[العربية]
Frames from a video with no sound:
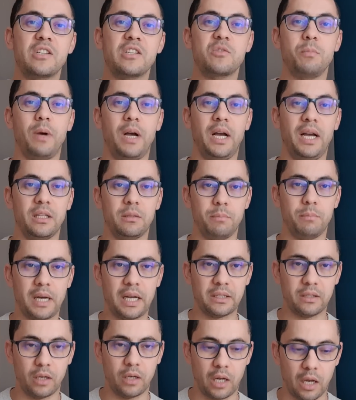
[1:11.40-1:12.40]
أصبحت
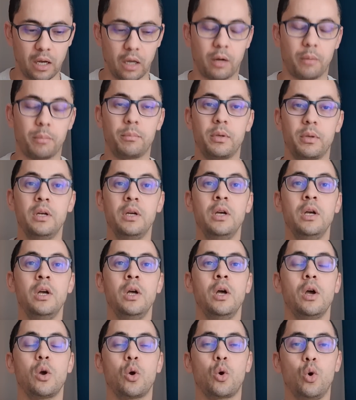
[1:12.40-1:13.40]
بعد الحرب
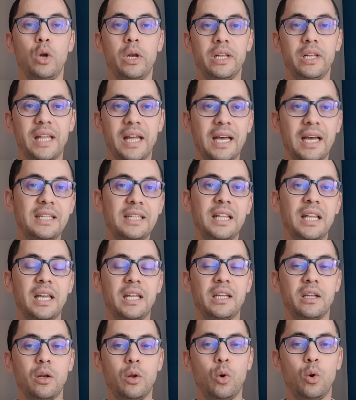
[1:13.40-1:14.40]
كل ده
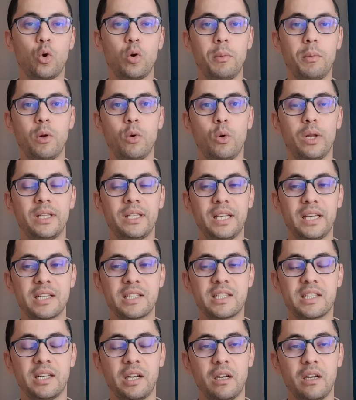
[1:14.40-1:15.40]
أدى إن الحكومة الهولندية
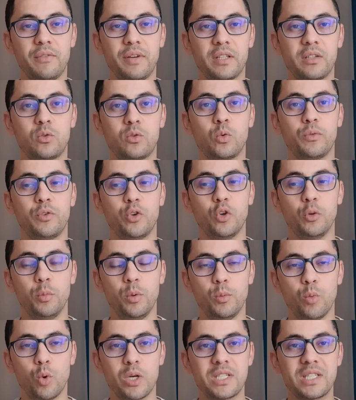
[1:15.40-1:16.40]
السنة اللي فاتت وفي يوم
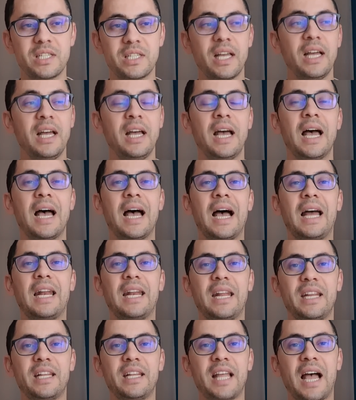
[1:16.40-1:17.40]
الموازنة
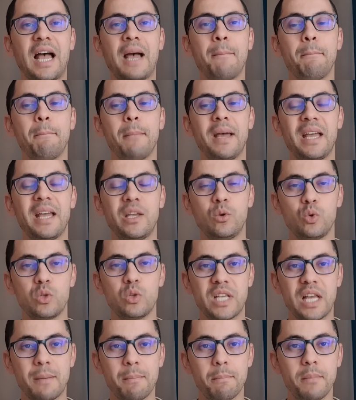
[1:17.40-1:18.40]
أعلنت عما
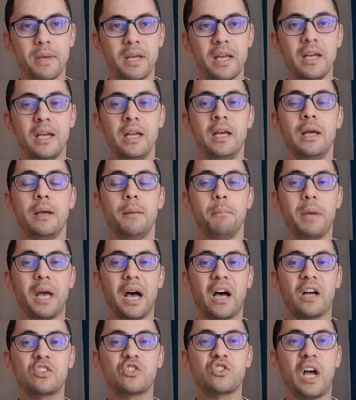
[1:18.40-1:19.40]
يسمى
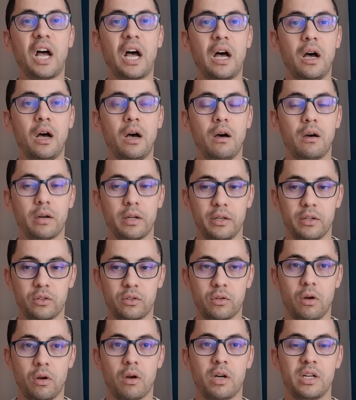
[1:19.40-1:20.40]
بأسعار
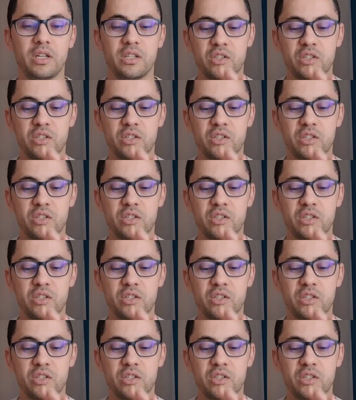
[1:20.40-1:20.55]
الطاقة